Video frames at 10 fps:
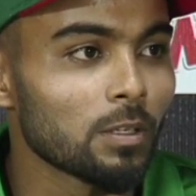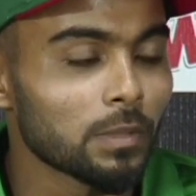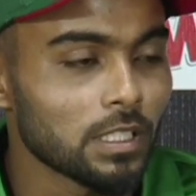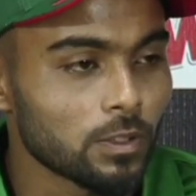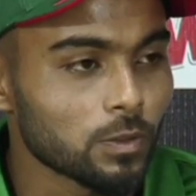
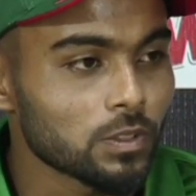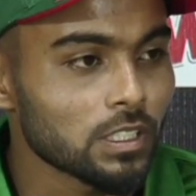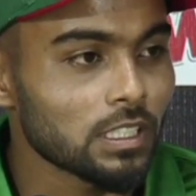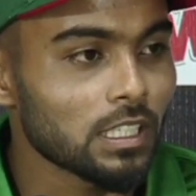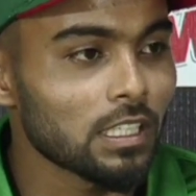মেরিট
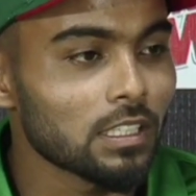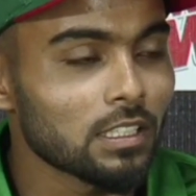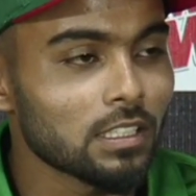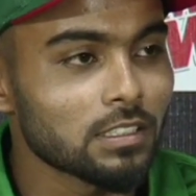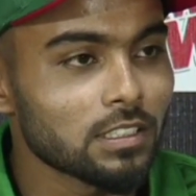অনুযায়ী খেলার
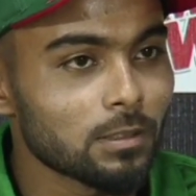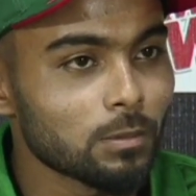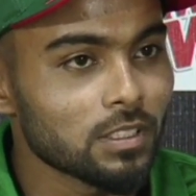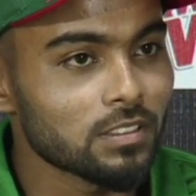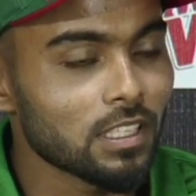আর যেটা
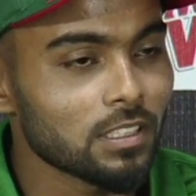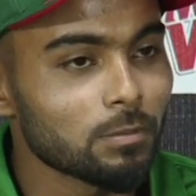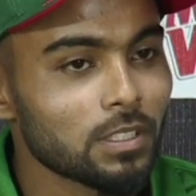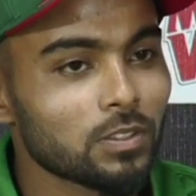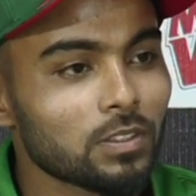বললেন সাকিব
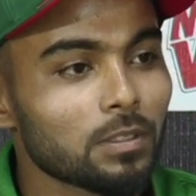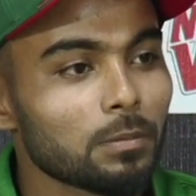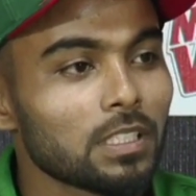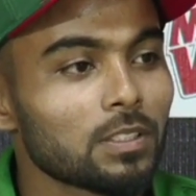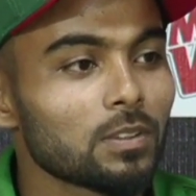ভাইয়ের সঙ্গে
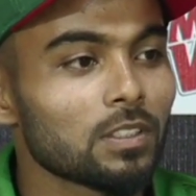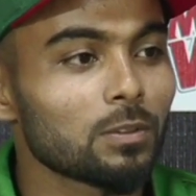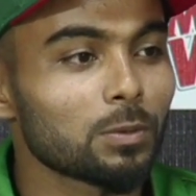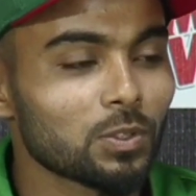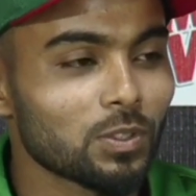ব্যাটিং করা
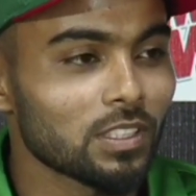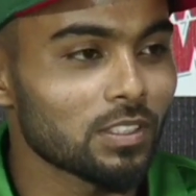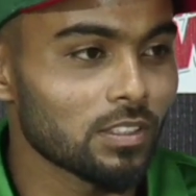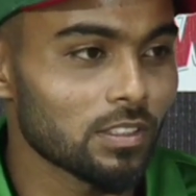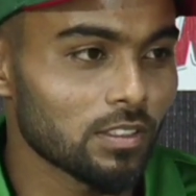অবশ্যই
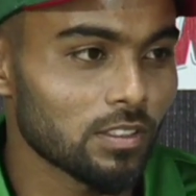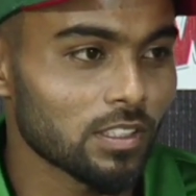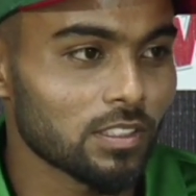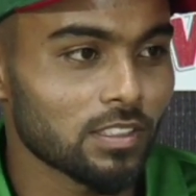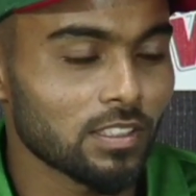অনেক